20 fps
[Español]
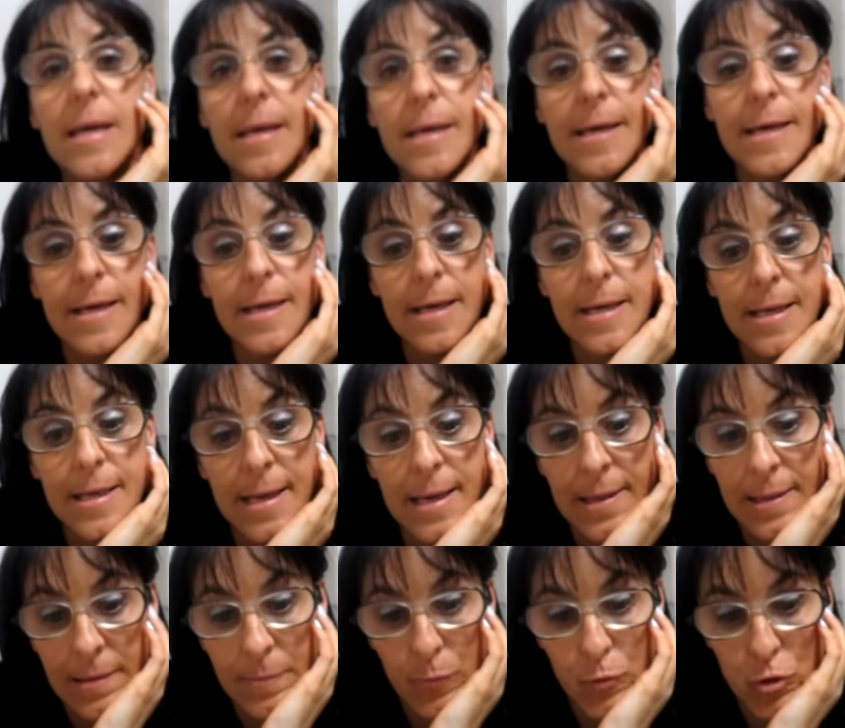Y
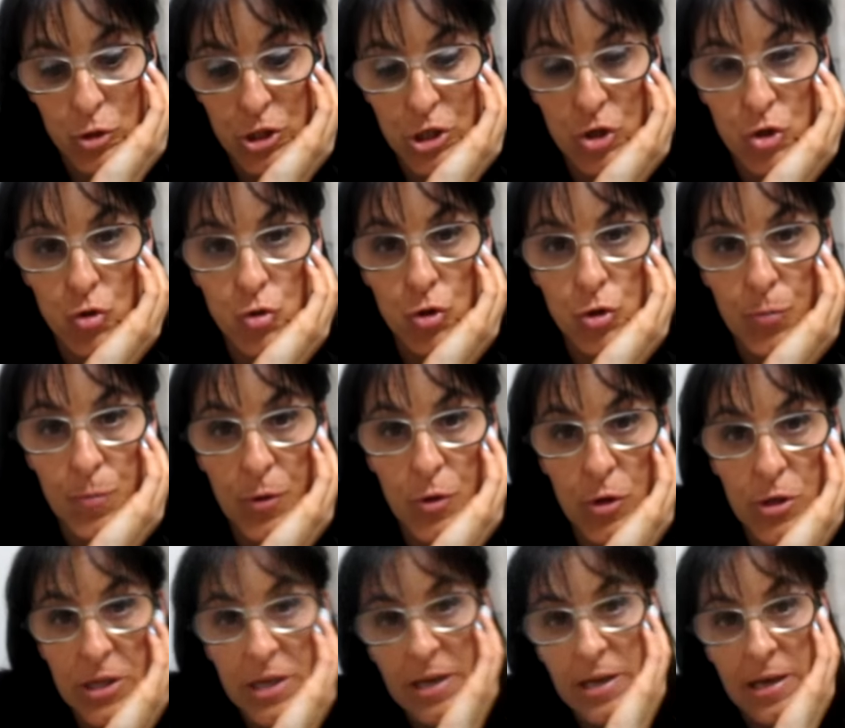nada, pues eso espero
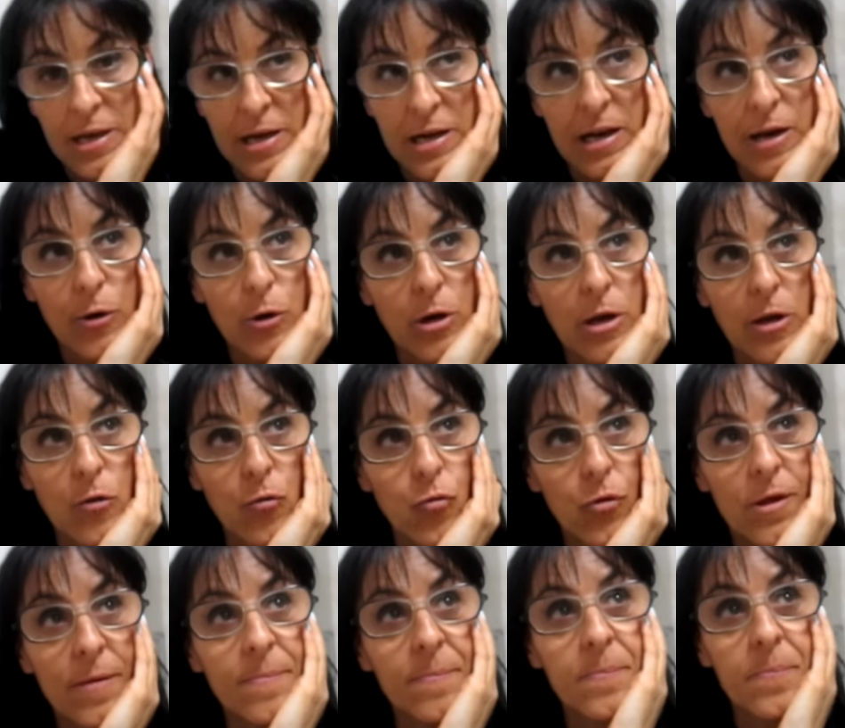que te haya aclarado la
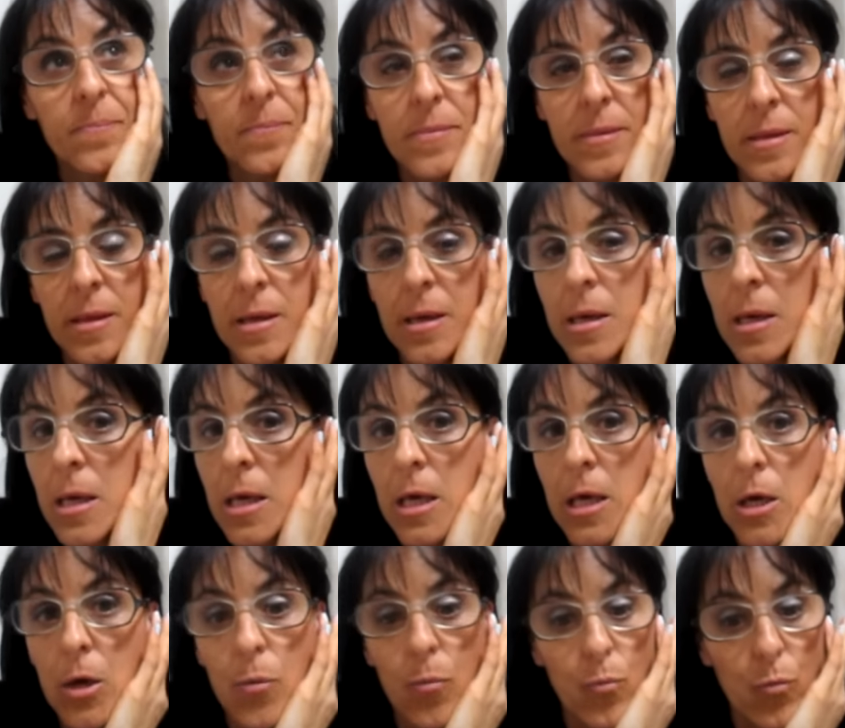duda.
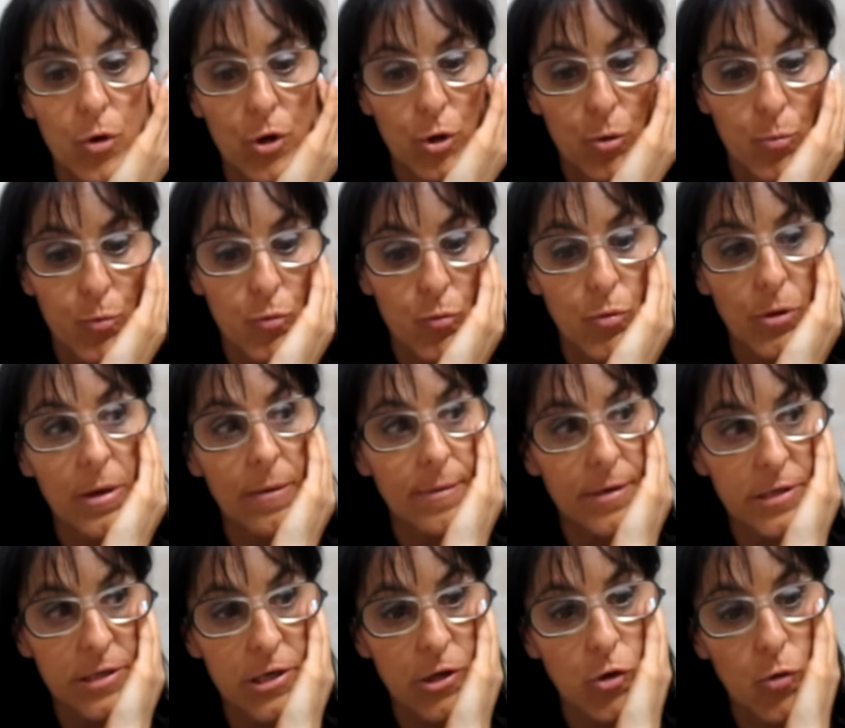Bueno, pues voy a ver
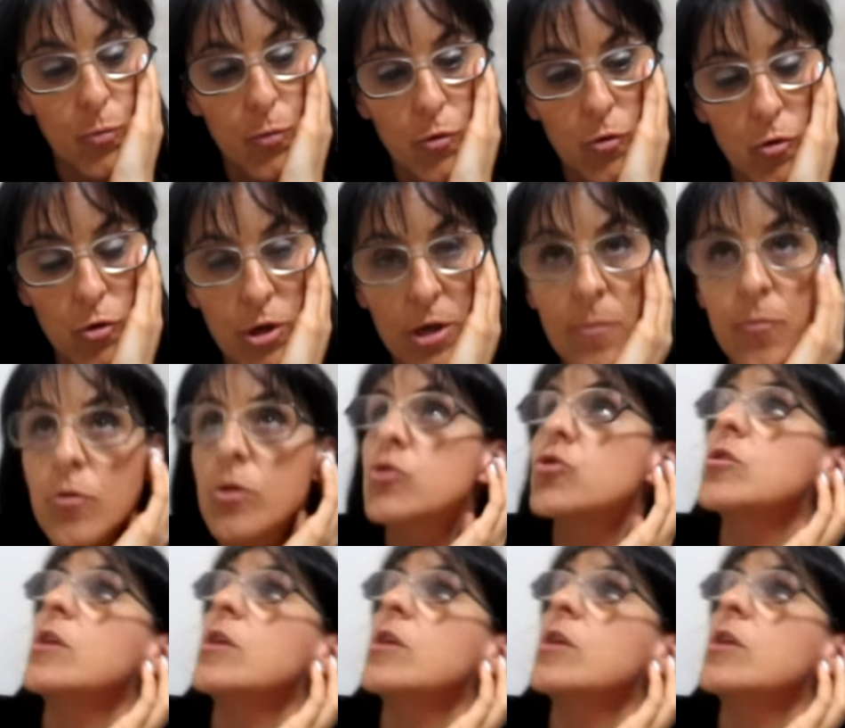si lo pongo ya, porque son